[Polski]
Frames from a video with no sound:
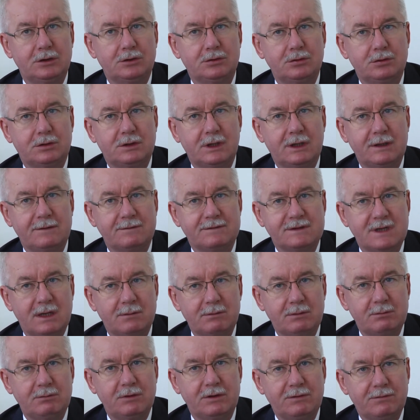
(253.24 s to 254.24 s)
tutaj w
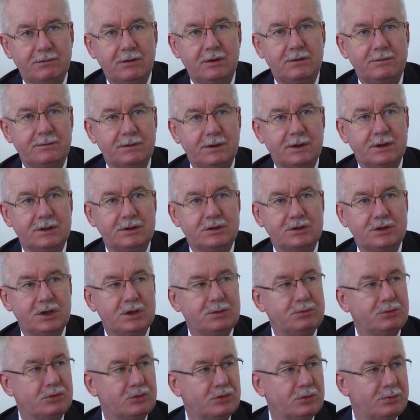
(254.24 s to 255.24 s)
samym Lwowie
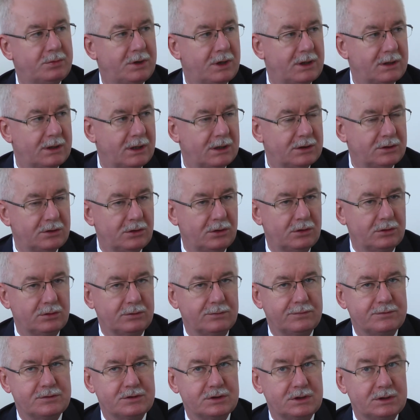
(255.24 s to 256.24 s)
siedmiu
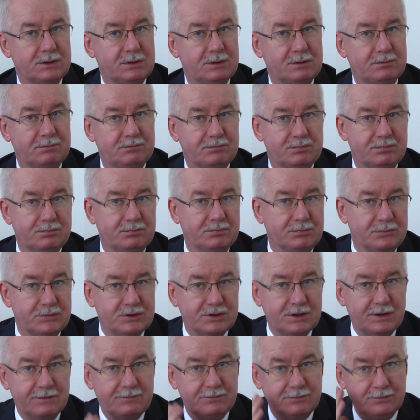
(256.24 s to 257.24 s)
gubernatorów, czyli mm,
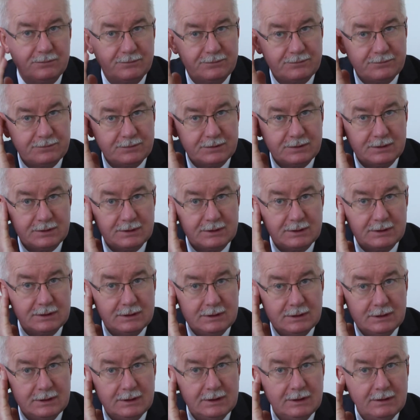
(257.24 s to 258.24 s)
szefów y,
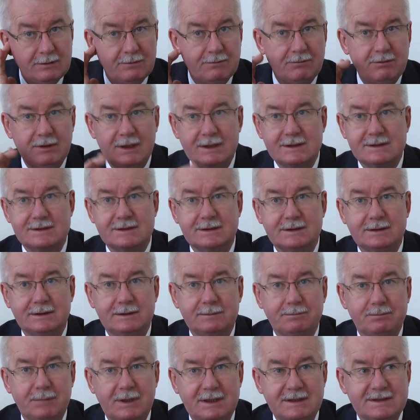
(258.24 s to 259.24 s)

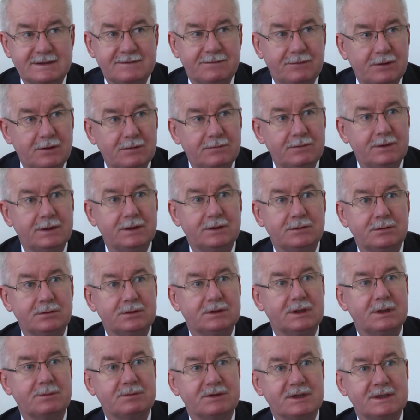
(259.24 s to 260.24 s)
władzy państwowej,
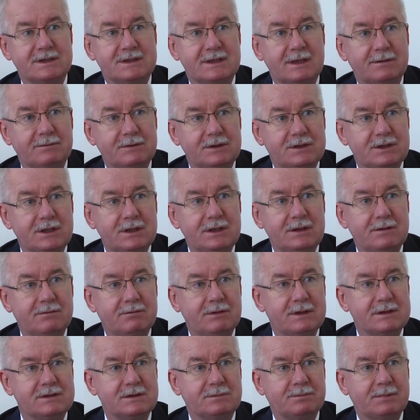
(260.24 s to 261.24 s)
tutaj przedstawicieli
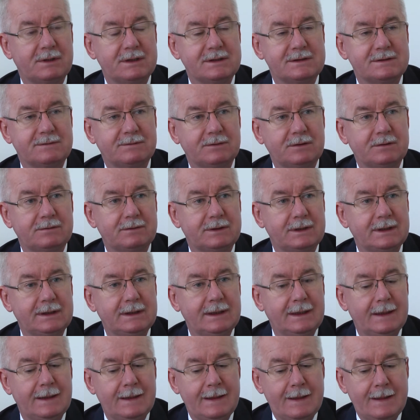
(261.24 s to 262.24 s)
władzy państwowej.
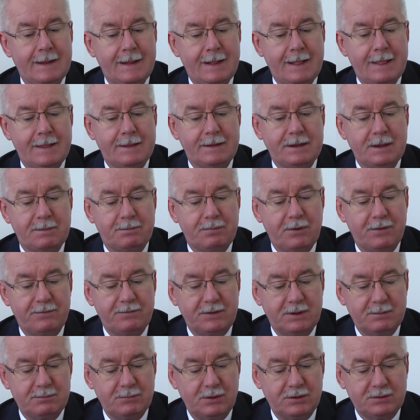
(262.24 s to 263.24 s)
Nie
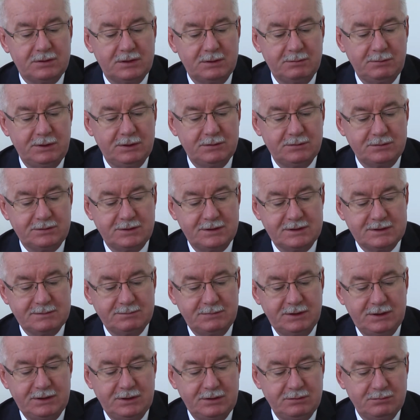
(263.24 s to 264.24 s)
powiem o tym, ilu się
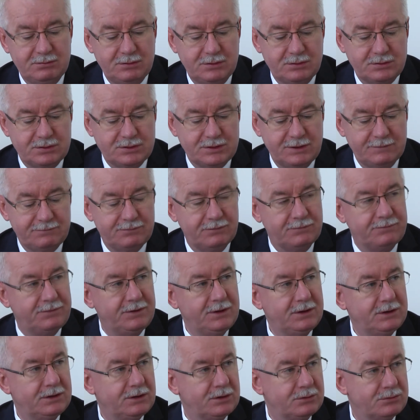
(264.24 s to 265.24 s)
zmieniło szefów
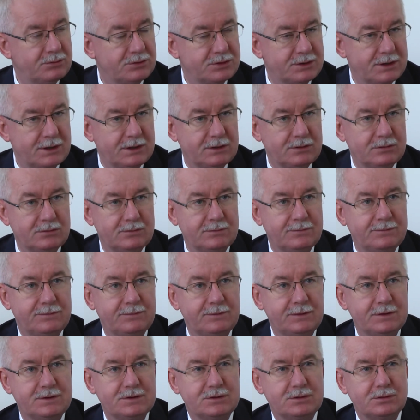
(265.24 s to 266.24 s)
innych
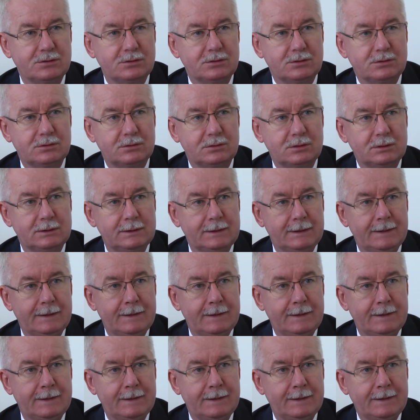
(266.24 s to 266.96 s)
urzędów i struktur,